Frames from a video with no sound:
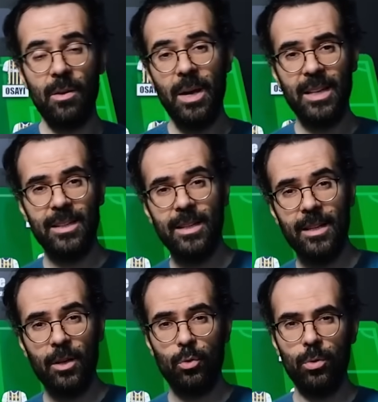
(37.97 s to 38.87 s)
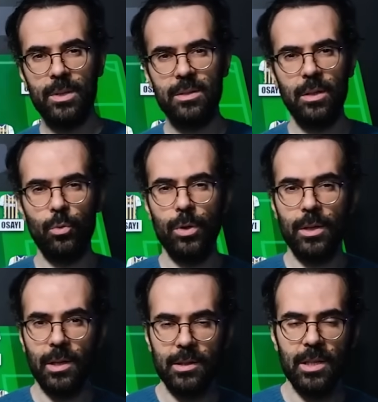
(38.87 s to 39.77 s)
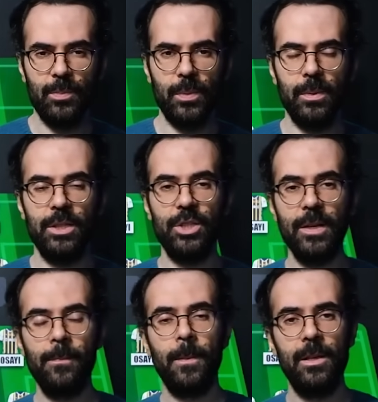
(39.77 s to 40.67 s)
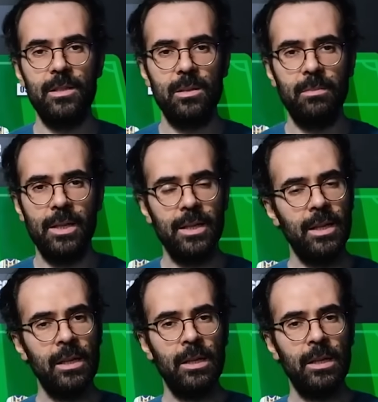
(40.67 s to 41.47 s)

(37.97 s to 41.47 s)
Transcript: ve belki de yedek kulübesinden oyuna katkı yapabilecek isimleri